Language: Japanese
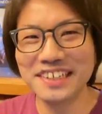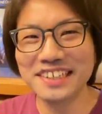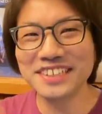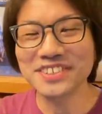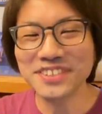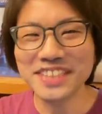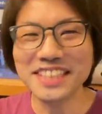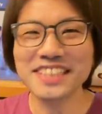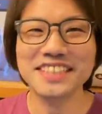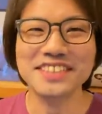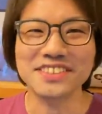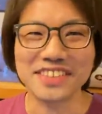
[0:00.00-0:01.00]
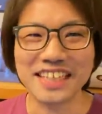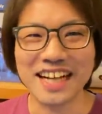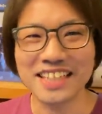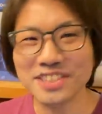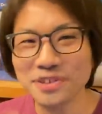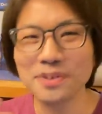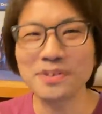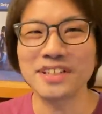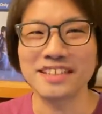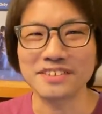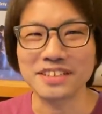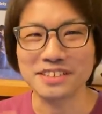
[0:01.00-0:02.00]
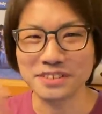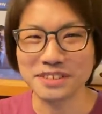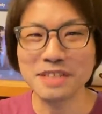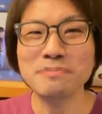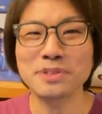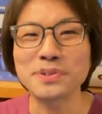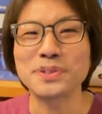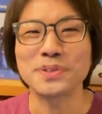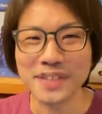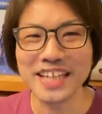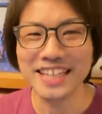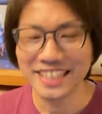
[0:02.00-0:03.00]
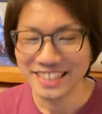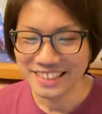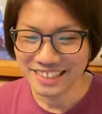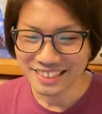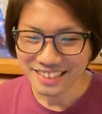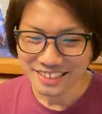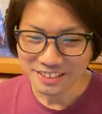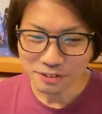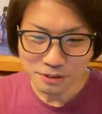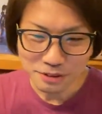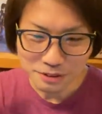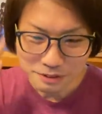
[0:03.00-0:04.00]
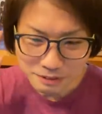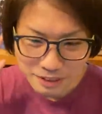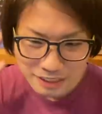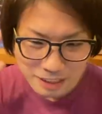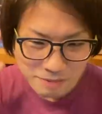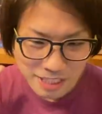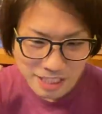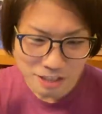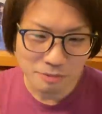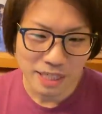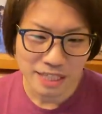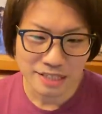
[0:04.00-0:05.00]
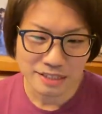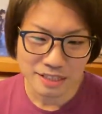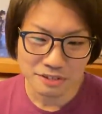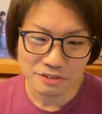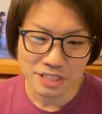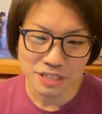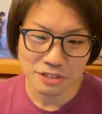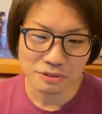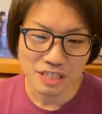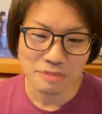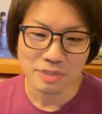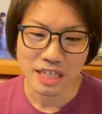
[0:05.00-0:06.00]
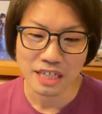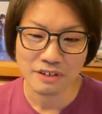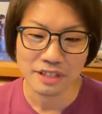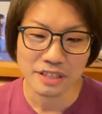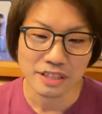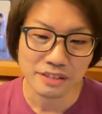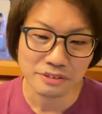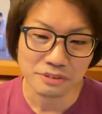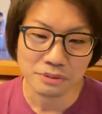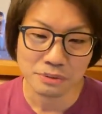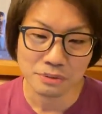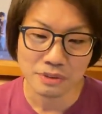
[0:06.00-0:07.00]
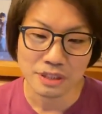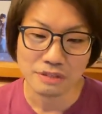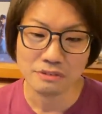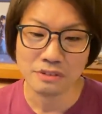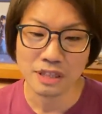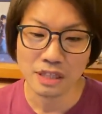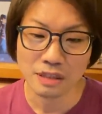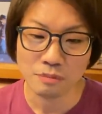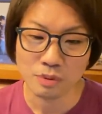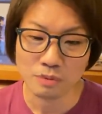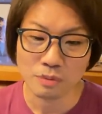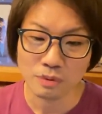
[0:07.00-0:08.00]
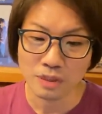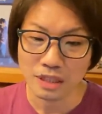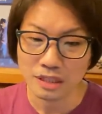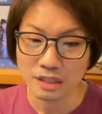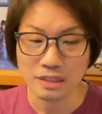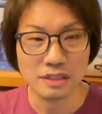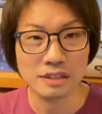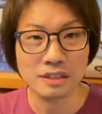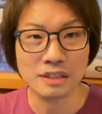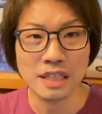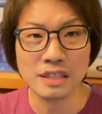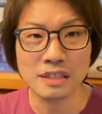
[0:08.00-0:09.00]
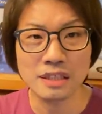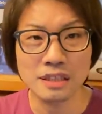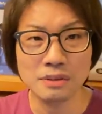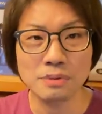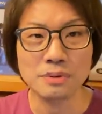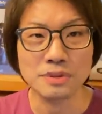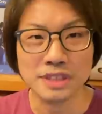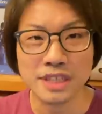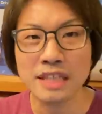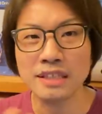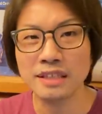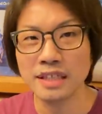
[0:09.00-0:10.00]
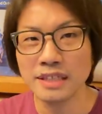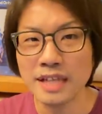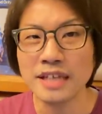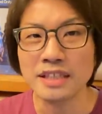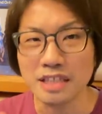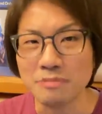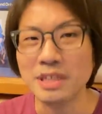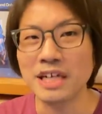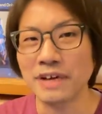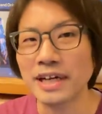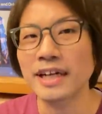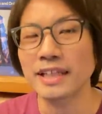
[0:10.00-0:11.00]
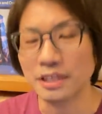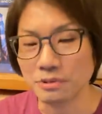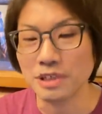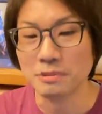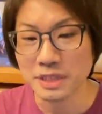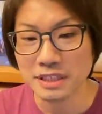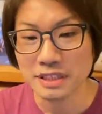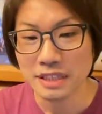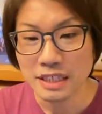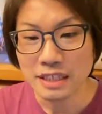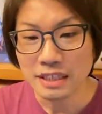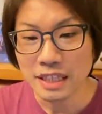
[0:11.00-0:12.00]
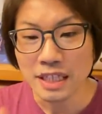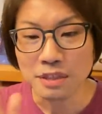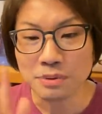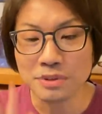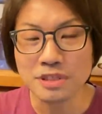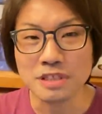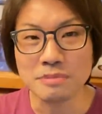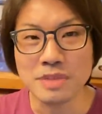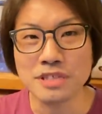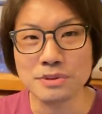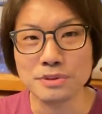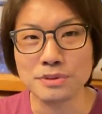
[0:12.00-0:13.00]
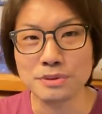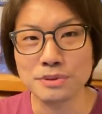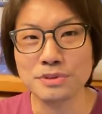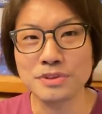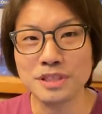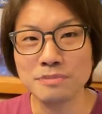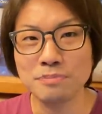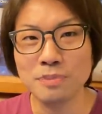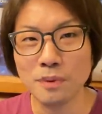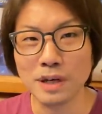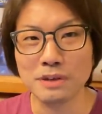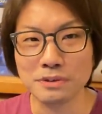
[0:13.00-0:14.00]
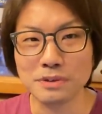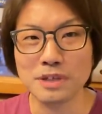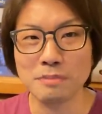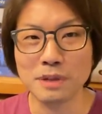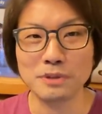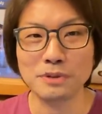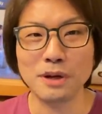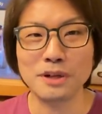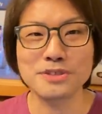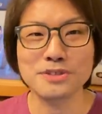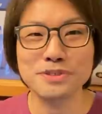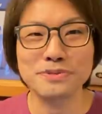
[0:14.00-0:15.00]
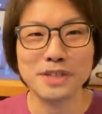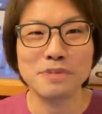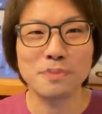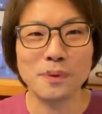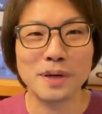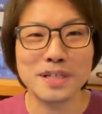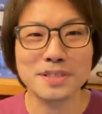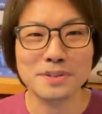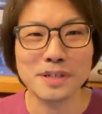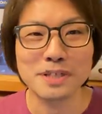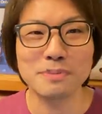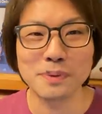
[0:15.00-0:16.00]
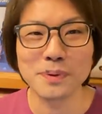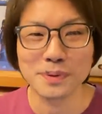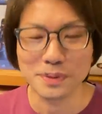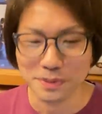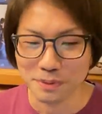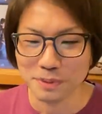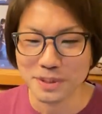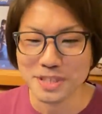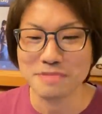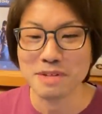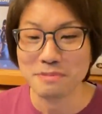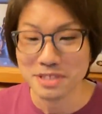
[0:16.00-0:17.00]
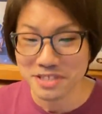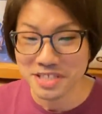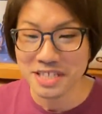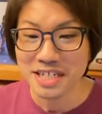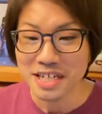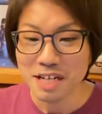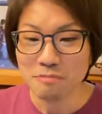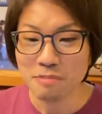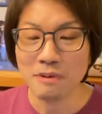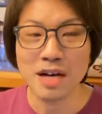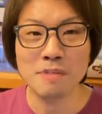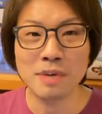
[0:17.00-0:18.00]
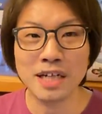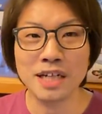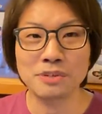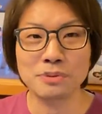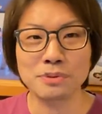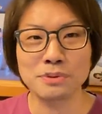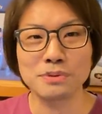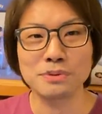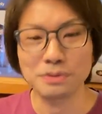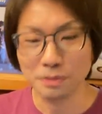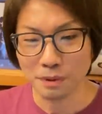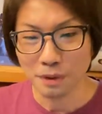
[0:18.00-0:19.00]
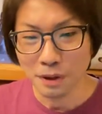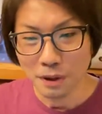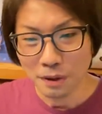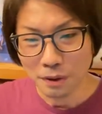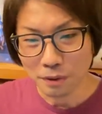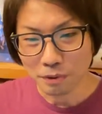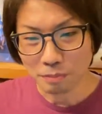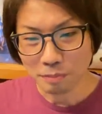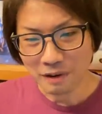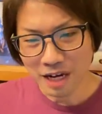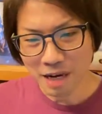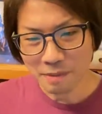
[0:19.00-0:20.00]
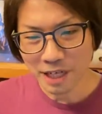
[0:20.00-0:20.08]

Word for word: その言い方ですよね。カンツォーネとか全部そうですよね。その響きのバランスで国によって意味が変わっているということで言ったら、僕もこれ原型のを使っていないんで意味がわからないところあります。ただ一個ずつイメージをすると、ツインボーカルといえば単純にふたりボーカリストがいるものっていうふうに思ってしまいますし、パワーバラードというと、このパワーバ